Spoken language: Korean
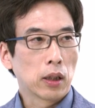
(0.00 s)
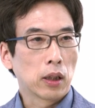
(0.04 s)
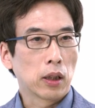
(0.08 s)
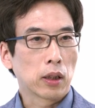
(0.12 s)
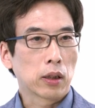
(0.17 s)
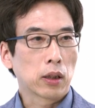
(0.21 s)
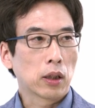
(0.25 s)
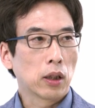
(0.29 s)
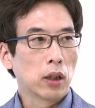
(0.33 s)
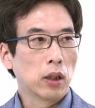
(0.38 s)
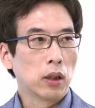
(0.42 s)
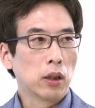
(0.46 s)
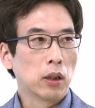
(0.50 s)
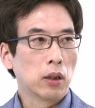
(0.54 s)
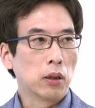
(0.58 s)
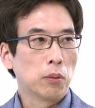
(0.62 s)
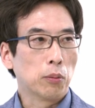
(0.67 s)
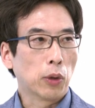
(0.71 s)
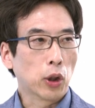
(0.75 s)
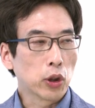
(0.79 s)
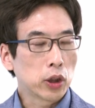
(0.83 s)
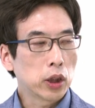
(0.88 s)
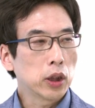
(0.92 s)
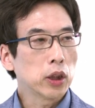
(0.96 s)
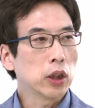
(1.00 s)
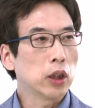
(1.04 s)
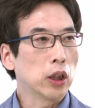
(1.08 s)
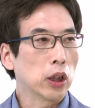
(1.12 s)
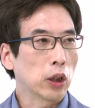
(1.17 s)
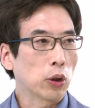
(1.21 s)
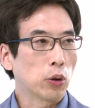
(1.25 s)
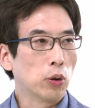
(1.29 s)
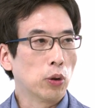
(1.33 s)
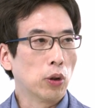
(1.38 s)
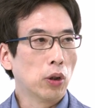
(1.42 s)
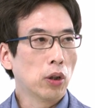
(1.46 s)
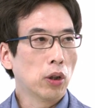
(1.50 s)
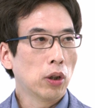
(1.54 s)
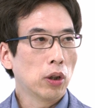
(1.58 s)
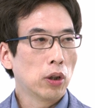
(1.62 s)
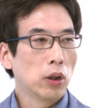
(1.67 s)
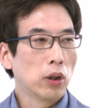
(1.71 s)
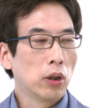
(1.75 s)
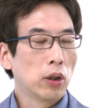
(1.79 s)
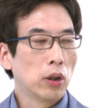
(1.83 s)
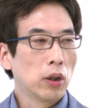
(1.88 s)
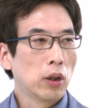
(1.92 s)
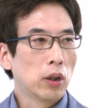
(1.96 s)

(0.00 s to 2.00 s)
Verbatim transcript: 어떤 머신이 있고